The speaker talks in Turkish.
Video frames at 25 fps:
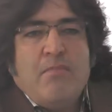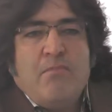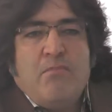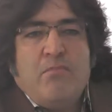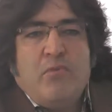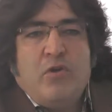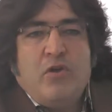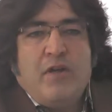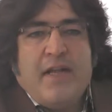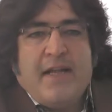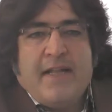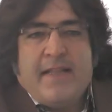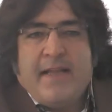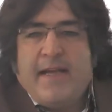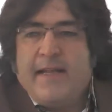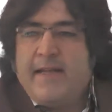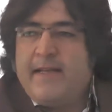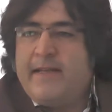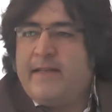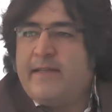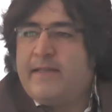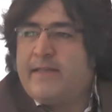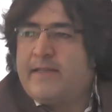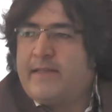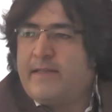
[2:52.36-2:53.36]
bu
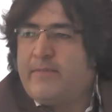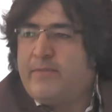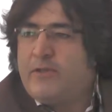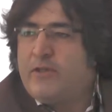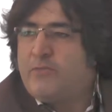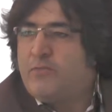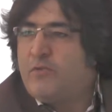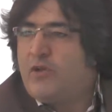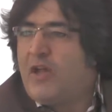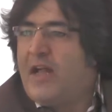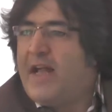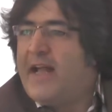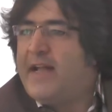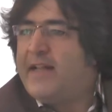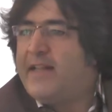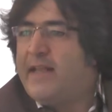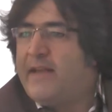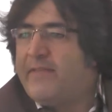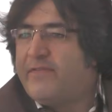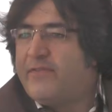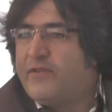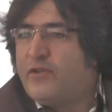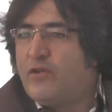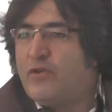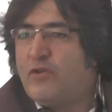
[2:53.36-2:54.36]
nedeni ki biz buna
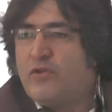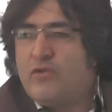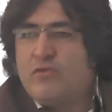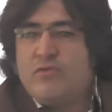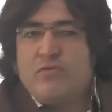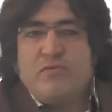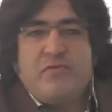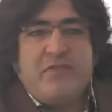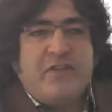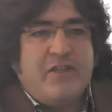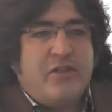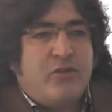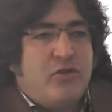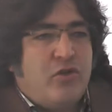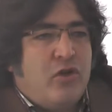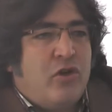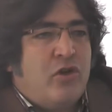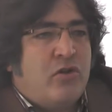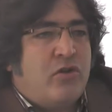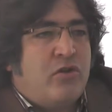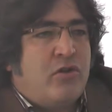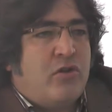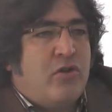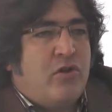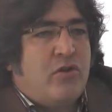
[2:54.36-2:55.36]
hedef diyoruz,
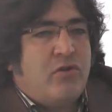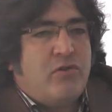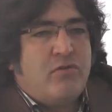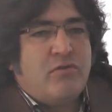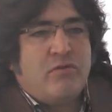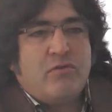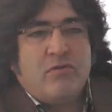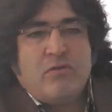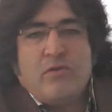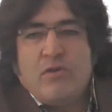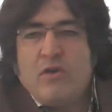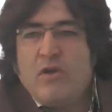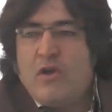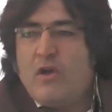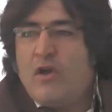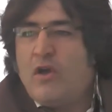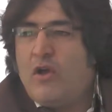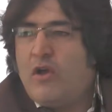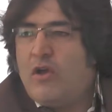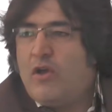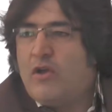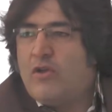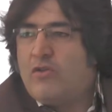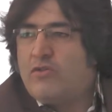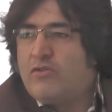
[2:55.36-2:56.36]
vizyon diyoruz.
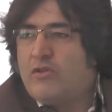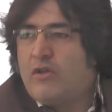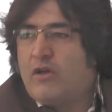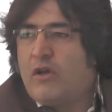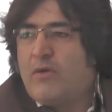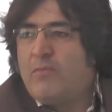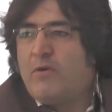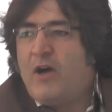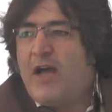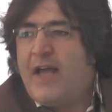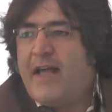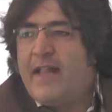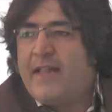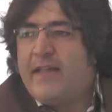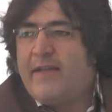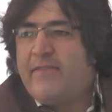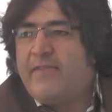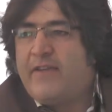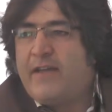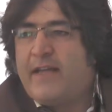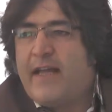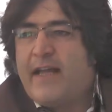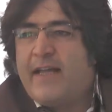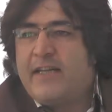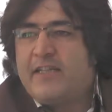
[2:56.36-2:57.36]
Sonra bu
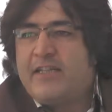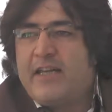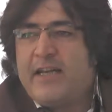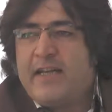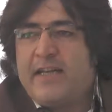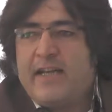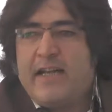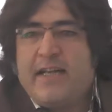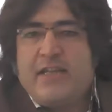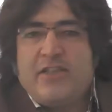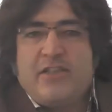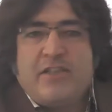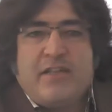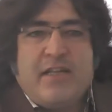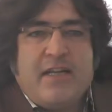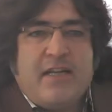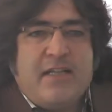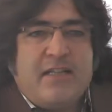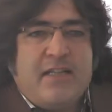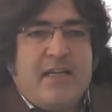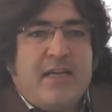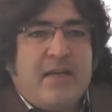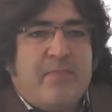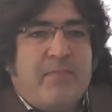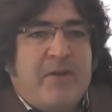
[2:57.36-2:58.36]
hedefi
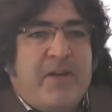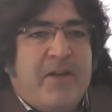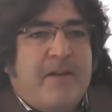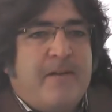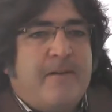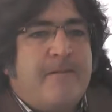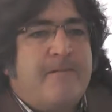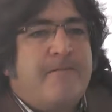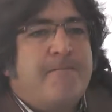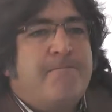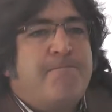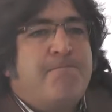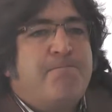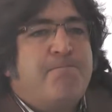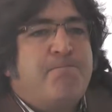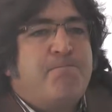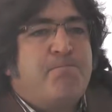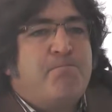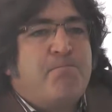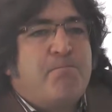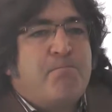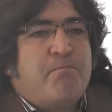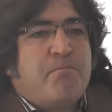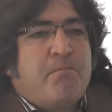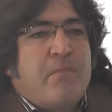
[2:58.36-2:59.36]
gerçekleştirecek bir
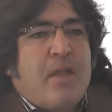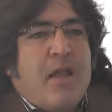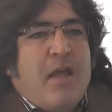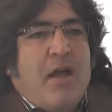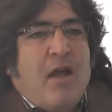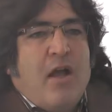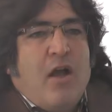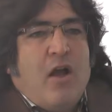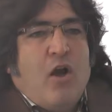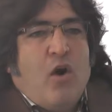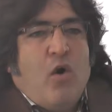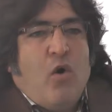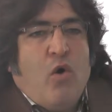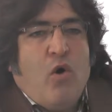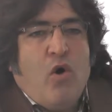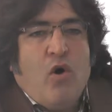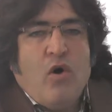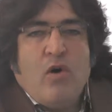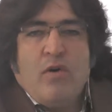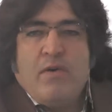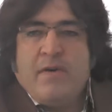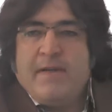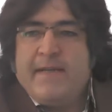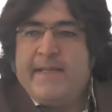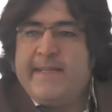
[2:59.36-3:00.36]

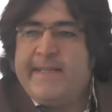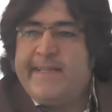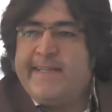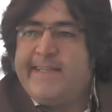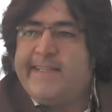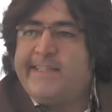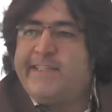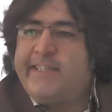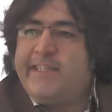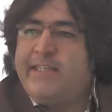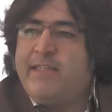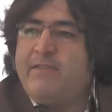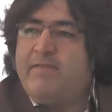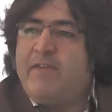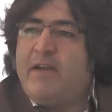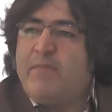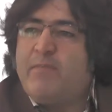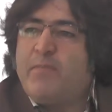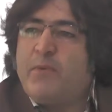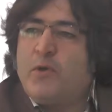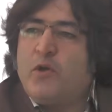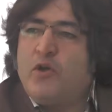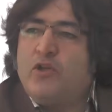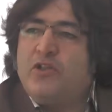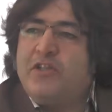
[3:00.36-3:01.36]
o işin ve
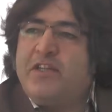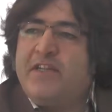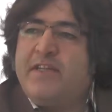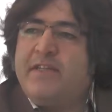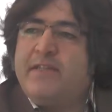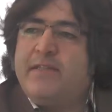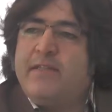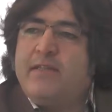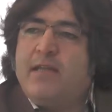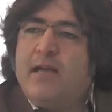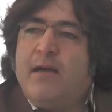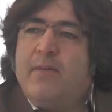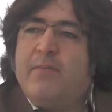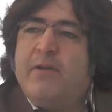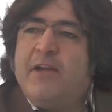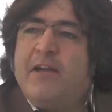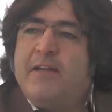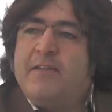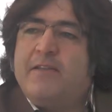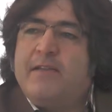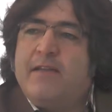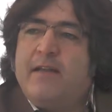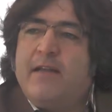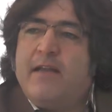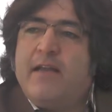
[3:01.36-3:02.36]
projenin
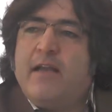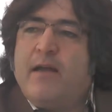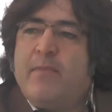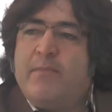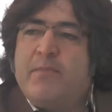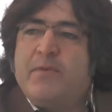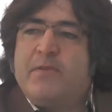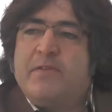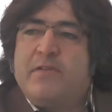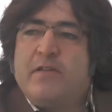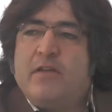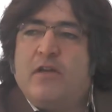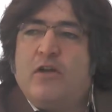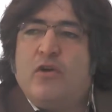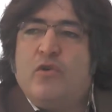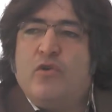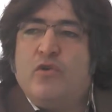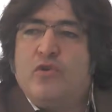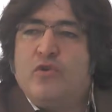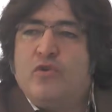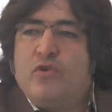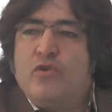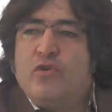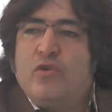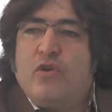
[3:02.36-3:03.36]
tabiatına, yapısına
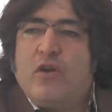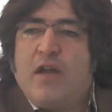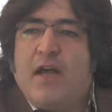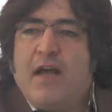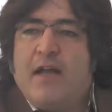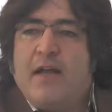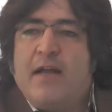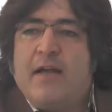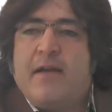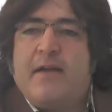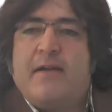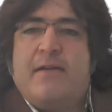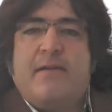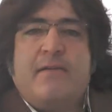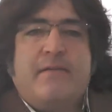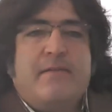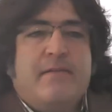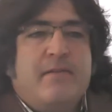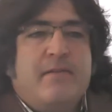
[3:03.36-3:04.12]
uygun olarak